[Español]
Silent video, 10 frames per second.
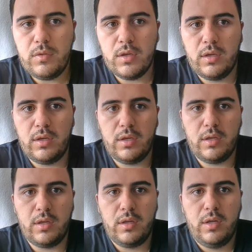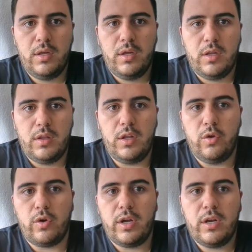eh, del
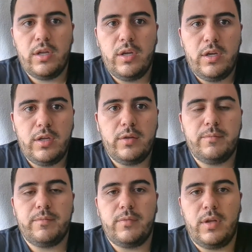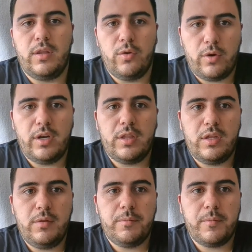Docker, del Docker,
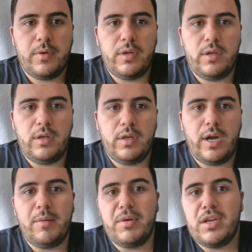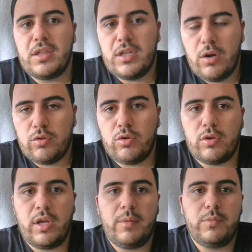sí, y administra los
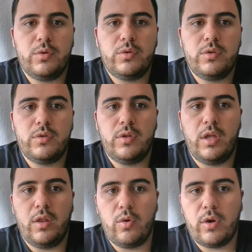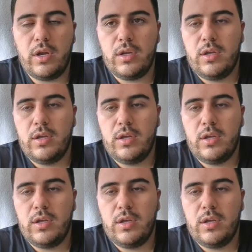objetos de Docker